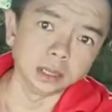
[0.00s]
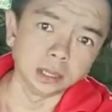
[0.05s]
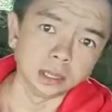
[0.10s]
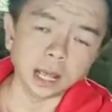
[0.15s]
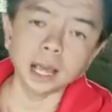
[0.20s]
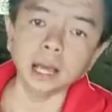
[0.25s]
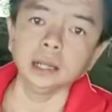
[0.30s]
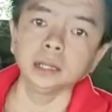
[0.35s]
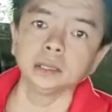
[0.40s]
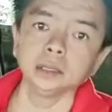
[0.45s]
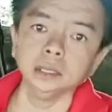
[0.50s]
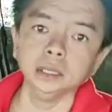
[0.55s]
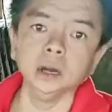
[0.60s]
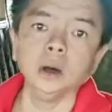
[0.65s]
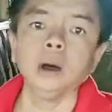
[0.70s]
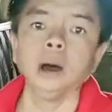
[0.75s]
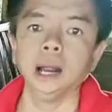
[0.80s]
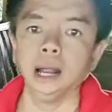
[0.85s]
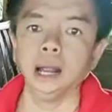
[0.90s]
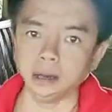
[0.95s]
นะฮะยี่
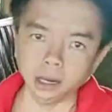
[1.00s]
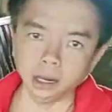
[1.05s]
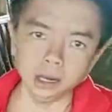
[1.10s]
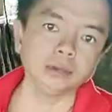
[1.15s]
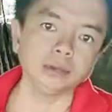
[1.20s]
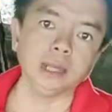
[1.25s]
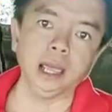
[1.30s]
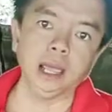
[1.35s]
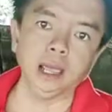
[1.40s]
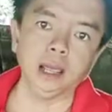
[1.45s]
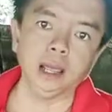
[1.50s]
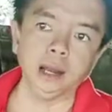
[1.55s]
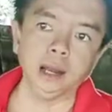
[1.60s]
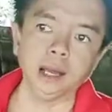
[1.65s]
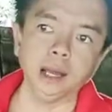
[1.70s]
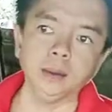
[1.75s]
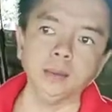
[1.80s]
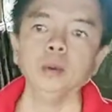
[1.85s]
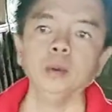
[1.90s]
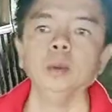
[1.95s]
ห้ออะไรก็แล้วแต่นะค
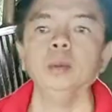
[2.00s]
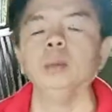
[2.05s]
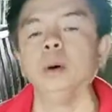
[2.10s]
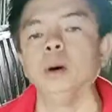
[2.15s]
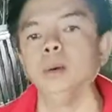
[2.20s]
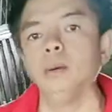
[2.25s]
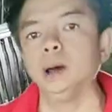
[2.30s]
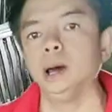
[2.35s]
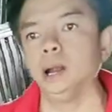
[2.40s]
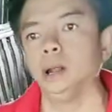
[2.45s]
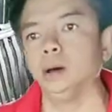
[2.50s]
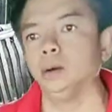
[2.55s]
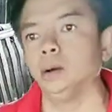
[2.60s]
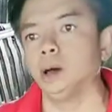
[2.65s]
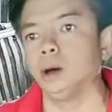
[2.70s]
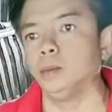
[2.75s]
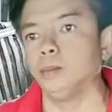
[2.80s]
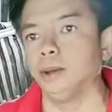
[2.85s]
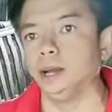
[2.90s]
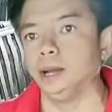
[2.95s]
รับผมเพราะว่าเรา
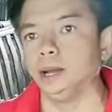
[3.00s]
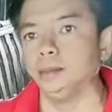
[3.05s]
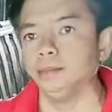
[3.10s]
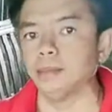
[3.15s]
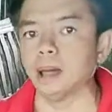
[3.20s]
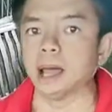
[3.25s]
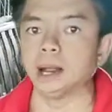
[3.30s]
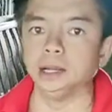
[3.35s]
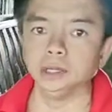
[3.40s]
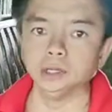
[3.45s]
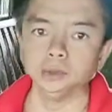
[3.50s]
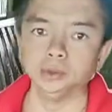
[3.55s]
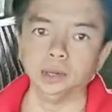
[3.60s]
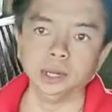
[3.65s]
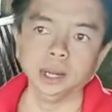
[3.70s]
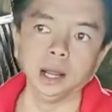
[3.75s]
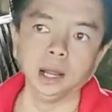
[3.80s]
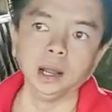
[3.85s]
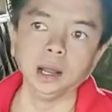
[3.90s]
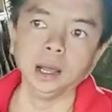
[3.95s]
เข้าไปในป่าในสวน
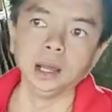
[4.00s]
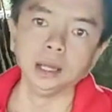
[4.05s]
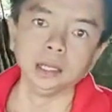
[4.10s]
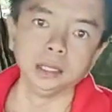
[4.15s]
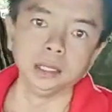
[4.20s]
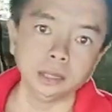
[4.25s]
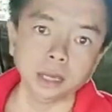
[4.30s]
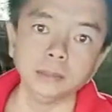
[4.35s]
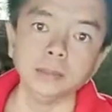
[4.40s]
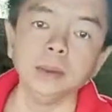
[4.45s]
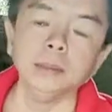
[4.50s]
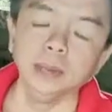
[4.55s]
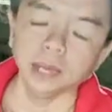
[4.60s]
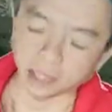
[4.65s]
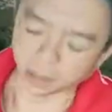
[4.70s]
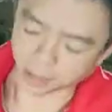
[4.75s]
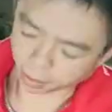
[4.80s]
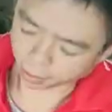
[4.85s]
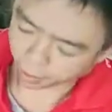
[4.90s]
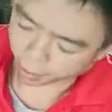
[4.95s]
เนี่ย จะไม่มีก
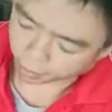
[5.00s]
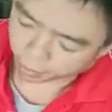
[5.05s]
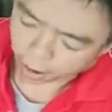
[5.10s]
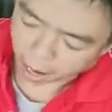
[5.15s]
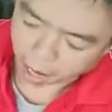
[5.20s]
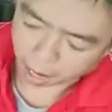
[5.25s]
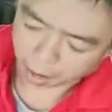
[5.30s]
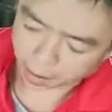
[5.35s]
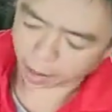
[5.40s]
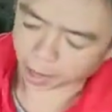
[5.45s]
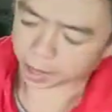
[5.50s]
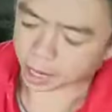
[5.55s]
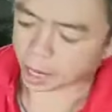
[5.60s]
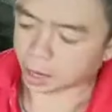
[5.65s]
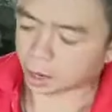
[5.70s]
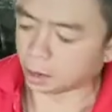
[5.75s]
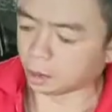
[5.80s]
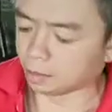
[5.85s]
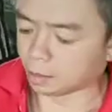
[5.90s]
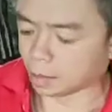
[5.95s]
ระแสไฟฟ้าบางท่าน
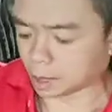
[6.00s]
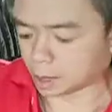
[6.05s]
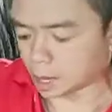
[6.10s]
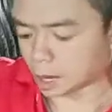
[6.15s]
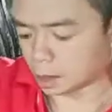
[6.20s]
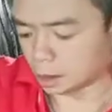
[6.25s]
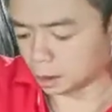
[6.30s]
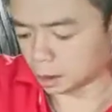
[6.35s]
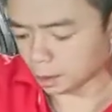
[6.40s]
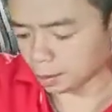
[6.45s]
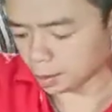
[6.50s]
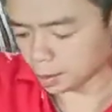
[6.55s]
บางท่านเนาะ